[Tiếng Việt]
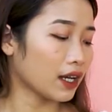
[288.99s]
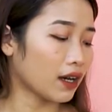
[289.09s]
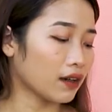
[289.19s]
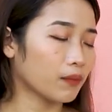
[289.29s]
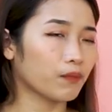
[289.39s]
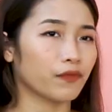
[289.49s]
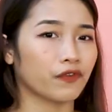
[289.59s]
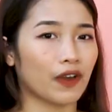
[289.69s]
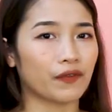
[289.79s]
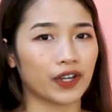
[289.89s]

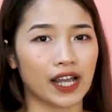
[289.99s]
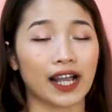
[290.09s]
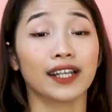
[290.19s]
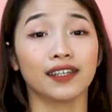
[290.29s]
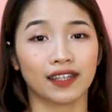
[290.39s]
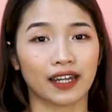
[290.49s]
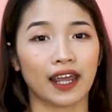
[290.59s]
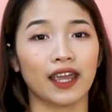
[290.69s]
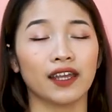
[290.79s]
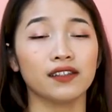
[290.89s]
Um, và với cái cách như
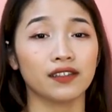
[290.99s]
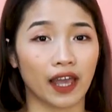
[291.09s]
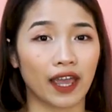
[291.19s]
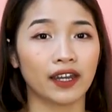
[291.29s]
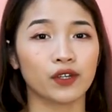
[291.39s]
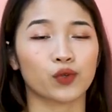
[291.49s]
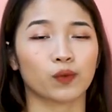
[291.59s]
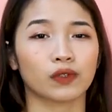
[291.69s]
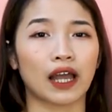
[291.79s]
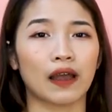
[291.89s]
thế như thế thì
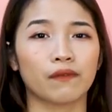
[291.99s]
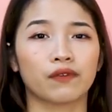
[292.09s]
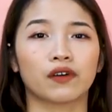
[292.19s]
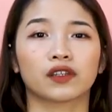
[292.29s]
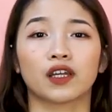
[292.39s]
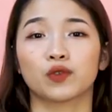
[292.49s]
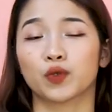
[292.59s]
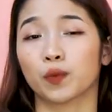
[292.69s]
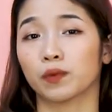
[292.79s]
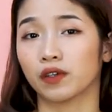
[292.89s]
chúng ta vừa tận
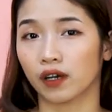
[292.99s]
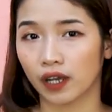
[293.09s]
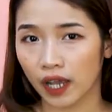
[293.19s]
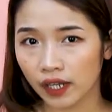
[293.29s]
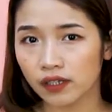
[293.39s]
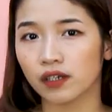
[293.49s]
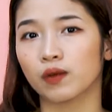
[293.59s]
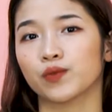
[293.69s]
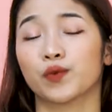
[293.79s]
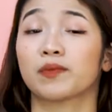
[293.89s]
dụng được hết những
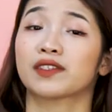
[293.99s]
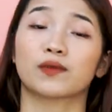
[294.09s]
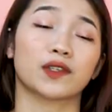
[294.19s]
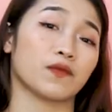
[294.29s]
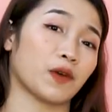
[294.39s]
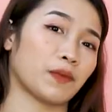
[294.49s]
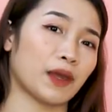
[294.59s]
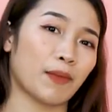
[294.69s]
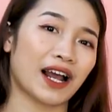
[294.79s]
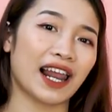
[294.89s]
công dụng mà dòng sản phẩm
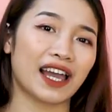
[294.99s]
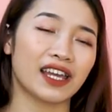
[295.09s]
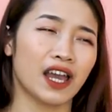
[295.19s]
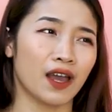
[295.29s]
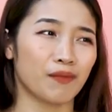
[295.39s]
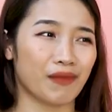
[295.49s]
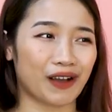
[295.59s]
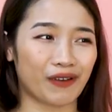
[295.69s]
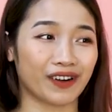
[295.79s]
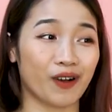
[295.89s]
này mang lại
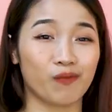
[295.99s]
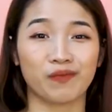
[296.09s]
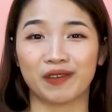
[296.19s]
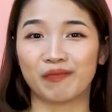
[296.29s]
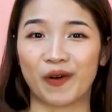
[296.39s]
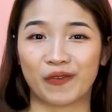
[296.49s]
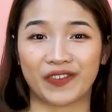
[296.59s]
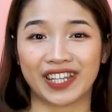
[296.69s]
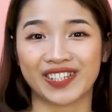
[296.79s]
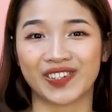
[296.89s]
mà còn không bị bỏ
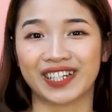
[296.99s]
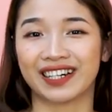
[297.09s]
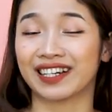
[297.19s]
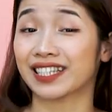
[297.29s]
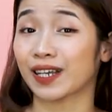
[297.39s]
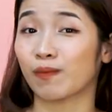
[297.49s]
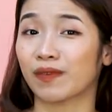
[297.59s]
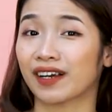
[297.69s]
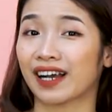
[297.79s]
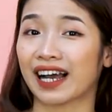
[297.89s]
phí toner ở
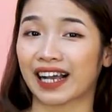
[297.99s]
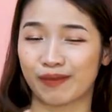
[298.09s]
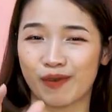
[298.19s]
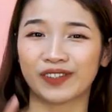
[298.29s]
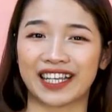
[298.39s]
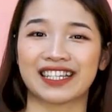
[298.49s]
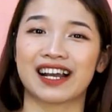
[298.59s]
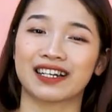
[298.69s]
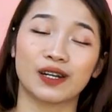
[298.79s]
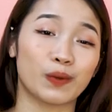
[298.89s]
trong ờ, cái bông tẩy
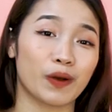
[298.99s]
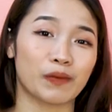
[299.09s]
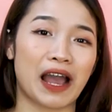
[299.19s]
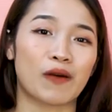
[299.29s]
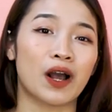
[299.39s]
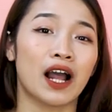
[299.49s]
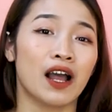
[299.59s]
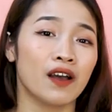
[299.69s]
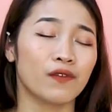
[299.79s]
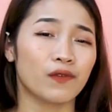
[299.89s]
trang nữa đúng không nào?
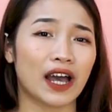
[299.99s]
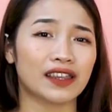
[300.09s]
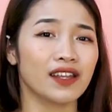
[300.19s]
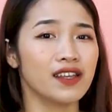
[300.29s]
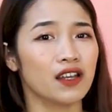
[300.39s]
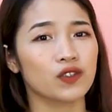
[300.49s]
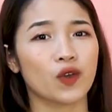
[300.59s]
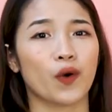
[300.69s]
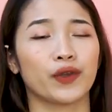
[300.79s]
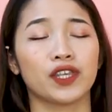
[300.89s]
Và tất nhiên
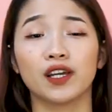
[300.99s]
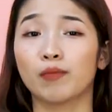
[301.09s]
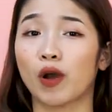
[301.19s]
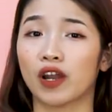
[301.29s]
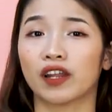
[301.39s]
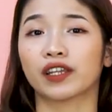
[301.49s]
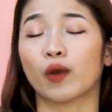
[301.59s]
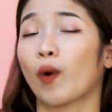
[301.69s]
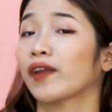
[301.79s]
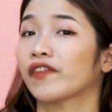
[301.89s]
rồi như mọi lần
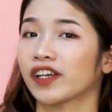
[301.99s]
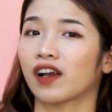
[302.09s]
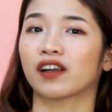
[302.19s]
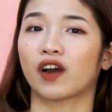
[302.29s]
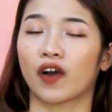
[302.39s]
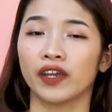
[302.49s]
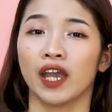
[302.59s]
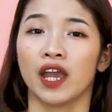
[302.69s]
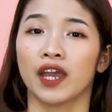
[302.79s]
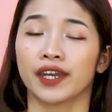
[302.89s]
Kiều Anh vẫn có nói
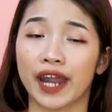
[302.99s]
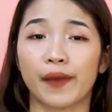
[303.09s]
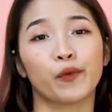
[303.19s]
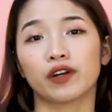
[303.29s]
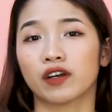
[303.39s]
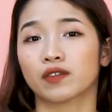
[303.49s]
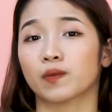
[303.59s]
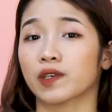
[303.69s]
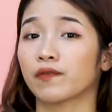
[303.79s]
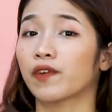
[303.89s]
Để mua được
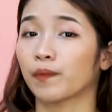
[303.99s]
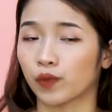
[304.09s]
dòng sản phẩm